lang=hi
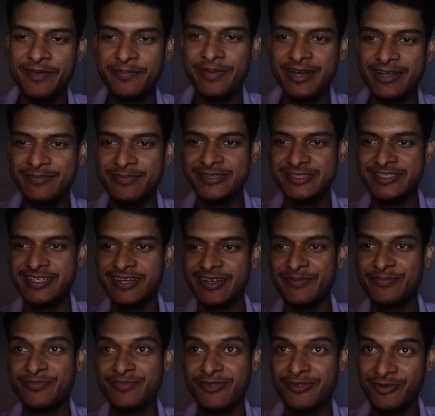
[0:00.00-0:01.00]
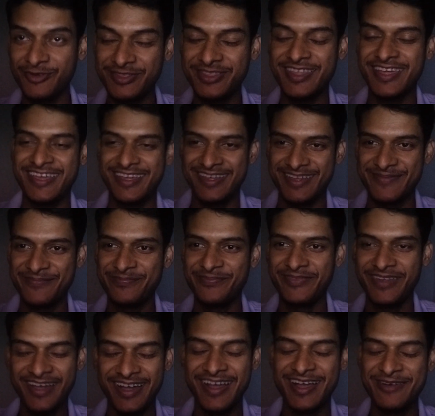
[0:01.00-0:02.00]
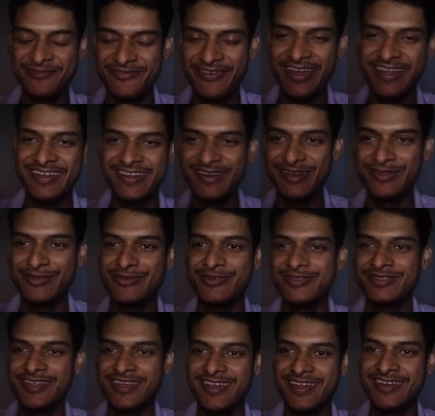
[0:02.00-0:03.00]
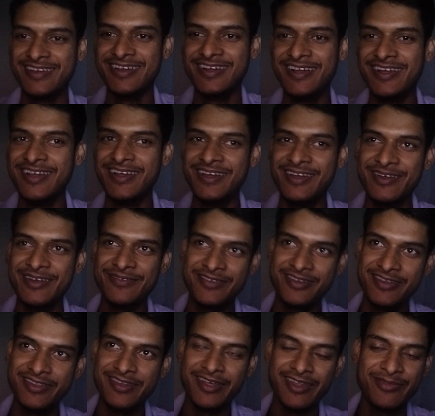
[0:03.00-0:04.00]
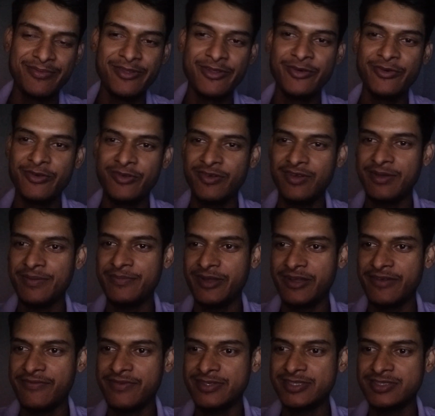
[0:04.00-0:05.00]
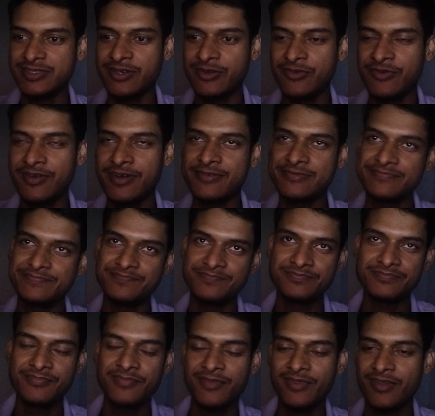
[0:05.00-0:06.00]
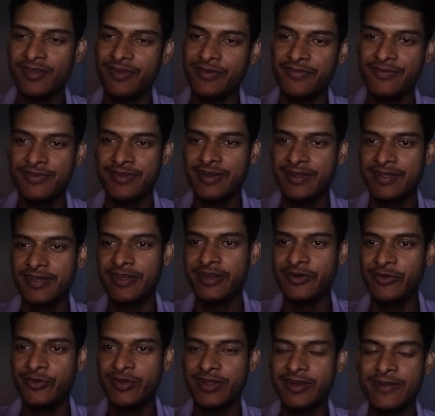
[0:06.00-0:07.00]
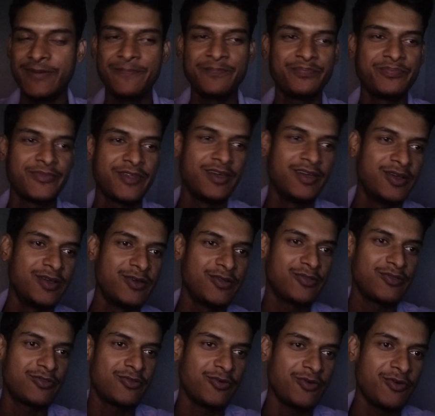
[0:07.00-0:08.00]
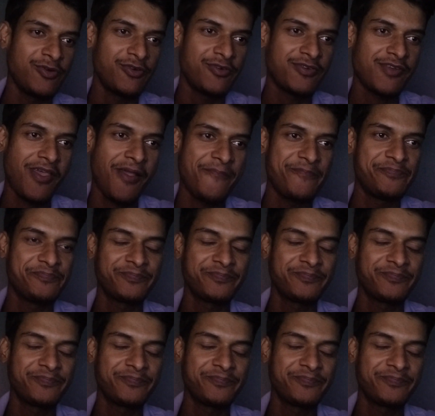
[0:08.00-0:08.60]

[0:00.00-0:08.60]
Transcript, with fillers: साढ़े पाँच बज रहे हैं अब सोते हैं हाँ फाइनली सोते फिर दस बजे उठूँगा ब्रेकफास्ट करूँगा फिर यही रूटीन है तो